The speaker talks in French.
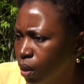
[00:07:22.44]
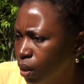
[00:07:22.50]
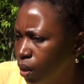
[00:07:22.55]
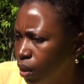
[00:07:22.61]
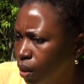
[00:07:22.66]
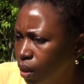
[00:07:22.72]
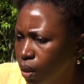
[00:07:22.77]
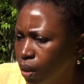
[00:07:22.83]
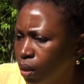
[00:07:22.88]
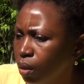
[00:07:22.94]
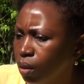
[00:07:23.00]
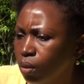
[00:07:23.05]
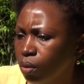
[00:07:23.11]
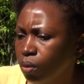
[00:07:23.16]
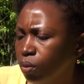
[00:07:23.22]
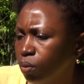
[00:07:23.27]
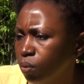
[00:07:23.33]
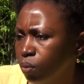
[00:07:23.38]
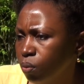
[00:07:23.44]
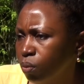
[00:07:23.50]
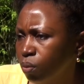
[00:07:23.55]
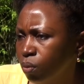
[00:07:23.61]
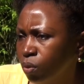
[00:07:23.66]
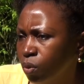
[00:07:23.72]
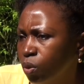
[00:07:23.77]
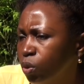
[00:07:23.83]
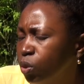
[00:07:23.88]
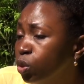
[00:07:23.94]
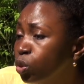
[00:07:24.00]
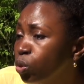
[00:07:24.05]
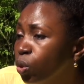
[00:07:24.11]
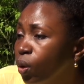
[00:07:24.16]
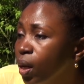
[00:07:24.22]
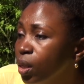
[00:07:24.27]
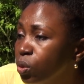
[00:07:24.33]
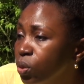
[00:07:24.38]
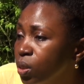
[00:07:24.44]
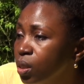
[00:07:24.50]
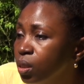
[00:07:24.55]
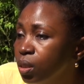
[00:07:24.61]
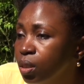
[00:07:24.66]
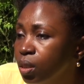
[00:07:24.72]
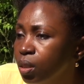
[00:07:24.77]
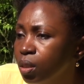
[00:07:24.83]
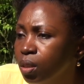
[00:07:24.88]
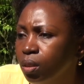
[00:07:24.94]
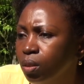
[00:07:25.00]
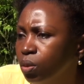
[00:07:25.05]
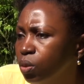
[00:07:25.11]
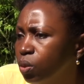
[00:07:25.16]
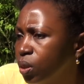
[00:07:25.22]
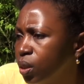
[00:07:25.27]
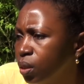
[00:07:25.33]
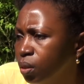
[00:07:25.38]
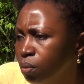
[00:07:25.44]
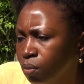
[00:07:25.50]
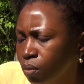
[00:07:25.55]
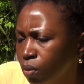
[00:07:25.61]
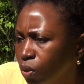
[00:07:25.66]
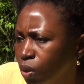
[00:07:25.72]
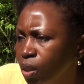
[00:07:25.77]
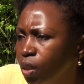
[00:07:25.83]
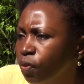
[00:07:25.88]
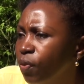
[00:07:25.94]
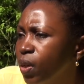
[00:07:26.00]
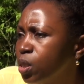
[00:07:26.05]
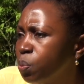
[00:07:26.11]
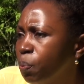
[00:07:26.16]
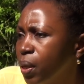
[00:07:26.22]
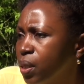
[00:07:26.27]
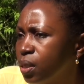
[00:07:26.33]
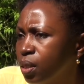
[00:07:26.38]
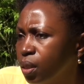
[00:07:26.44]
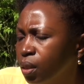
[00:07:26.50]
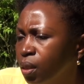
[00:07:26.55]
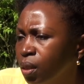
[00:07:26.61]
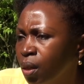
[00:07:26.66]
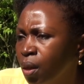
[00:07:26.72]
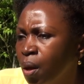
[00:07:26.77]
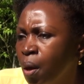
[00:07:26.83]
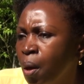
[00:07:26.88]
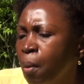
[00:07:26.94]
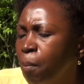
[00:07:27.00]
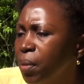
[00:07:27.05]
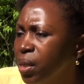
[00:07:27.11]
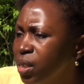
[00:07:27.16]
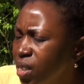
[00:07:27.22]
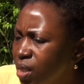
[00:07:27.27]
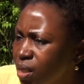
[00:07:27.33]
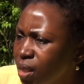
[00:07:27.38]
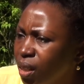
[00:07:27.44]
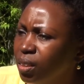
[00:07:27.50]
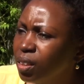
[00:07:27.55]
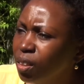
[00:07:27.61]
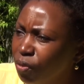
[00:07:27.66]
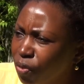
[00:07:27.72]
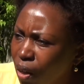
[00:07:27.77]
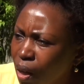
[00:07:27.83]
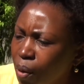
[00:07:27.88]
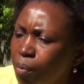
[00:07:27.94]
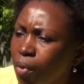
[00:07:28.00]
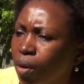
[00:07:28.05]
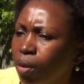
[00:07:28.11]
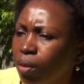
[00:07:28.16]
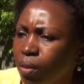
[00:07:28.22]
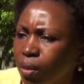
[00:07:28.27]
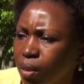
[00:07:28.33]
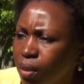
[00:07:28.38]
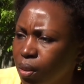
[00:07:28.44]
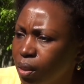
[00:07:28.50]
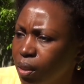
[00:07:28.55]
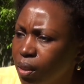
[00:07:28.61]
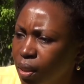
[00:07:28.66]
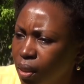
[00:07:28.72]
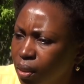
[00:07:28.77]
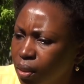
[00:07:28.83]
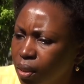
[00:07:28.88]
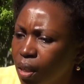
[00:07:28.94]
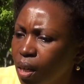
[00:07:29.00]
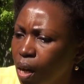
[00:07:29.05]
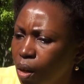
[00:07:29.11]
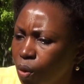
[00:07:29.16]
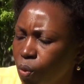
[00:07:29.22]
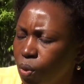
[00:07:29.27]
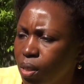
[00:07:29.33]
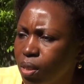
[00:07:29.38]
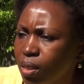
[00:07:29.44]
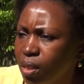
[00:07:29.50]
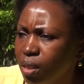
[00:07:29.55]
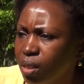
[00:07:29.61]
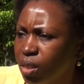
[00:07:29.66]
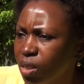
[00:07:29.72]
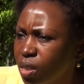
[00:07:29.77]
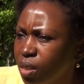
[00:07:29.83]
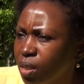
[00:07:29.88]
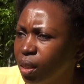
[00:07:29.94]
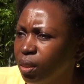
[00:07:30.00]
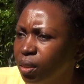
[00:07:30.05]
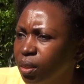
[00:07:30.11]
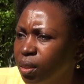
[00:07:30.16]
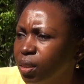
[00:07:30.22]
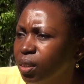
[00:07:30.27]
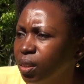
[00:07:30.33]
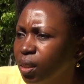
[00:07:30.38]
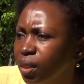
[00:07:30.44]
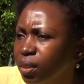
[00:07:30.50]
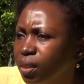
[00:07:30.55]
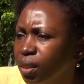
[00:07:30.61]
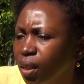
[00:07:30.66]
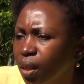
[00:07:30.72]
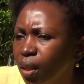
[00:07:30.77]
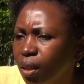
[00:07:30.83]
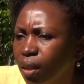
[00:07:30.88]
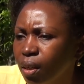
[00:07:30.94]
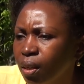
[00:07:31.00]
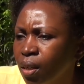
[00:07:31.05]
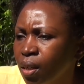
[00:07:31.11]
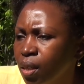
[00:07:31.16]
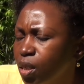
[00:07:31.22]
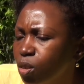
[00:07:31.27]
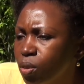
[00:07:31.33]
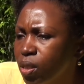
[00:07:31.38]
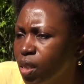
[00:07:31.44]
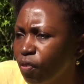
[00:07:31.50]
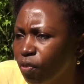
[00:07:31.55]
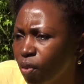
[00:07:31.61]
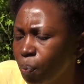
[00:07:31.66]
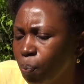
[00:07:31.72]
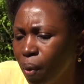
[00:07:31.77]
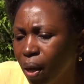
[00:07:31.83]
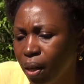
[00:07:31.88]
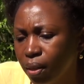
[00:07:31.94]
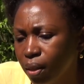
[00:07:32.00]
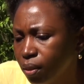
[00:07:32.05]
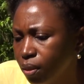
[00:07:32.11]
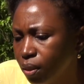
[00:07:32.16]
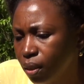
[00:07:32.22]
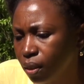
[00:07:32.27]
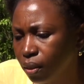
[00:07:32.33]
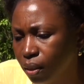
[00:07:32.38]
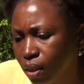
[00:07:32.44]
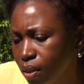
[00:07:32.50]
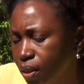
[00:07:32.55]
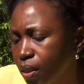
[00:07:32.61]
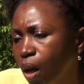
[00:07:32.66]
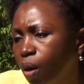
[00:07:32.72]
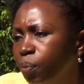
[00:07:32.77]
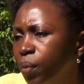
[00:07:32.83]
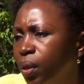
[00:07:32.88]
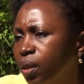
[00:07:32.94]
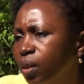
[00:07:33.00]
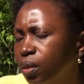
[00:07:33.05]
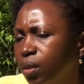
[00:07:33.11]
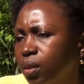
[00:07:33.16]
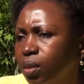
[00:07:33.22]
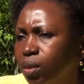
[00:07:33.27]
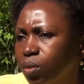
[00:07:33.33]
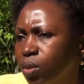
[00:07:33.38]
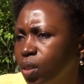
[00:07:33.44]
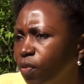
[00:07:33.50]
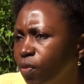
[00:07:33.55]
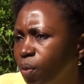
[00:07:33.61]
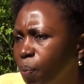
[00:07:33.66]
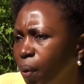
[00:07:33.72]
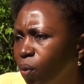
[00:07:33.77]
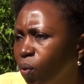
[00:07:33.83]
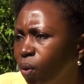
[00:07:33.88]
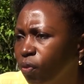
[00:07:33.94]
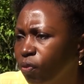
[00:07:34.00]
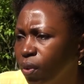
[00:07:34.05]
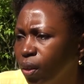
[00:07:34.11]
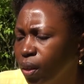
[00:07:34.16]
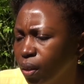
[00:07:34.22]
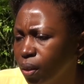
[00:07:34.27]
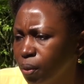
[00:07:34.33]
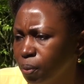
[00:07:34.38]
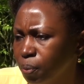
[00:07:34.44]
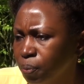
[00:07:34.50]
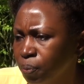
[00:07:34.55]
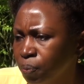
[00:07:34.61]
et tu sauras ce qui, ce qui va se passer. Mais j'ai senti vraiment qu'il était angoissé, j'ai senti qu'il était, il ne savait pas, il était désarmé, il ne savait pas quoi faire.